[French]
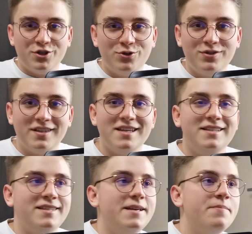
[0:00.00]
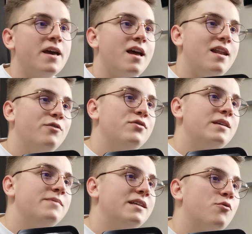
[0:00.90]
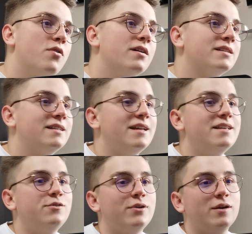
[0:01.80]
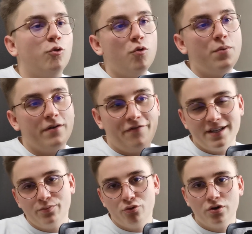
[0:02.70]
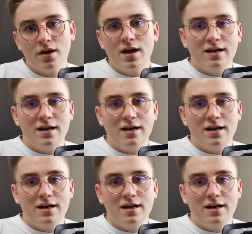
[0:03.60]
juste ici. La deuxième c'est quoi C'est d'aller sur les groupes Facebook.